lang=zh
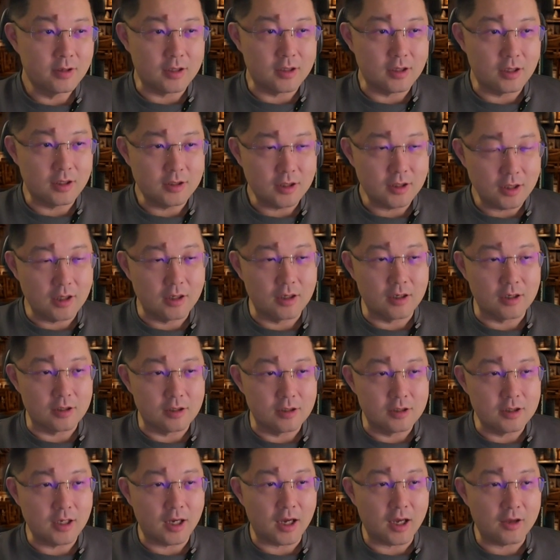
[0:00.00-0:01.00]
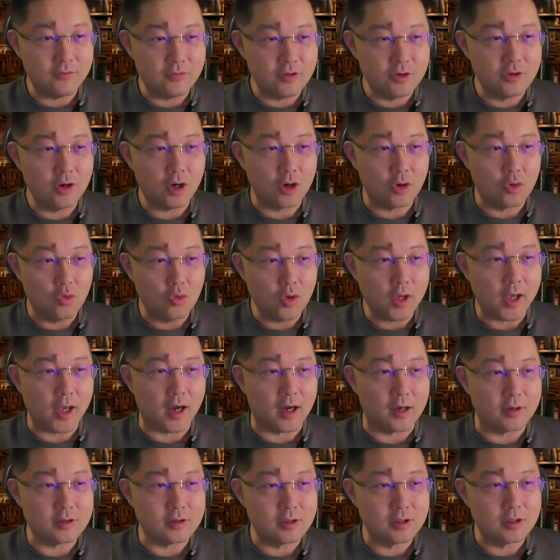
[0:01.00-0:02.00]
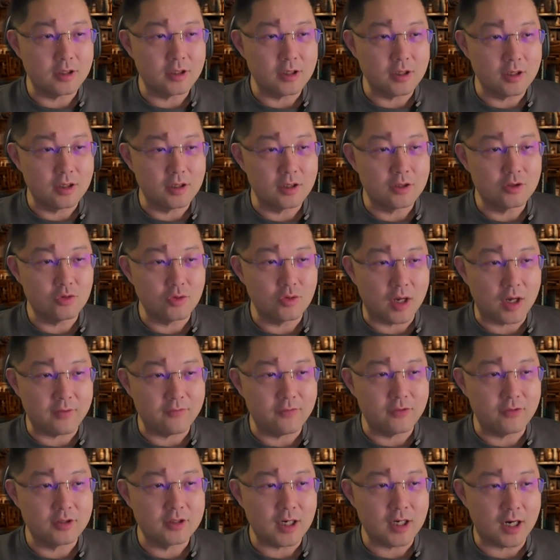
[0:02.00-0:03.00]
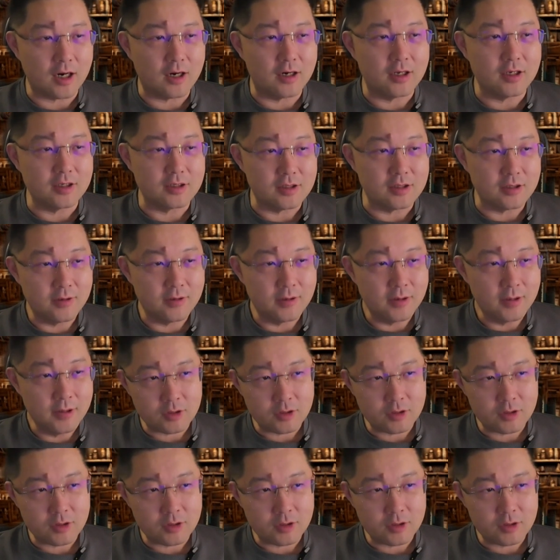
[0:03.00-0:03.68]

但是这个可能现在 iPhone 有点贵啊，所以这个送 iPhone 差点意思。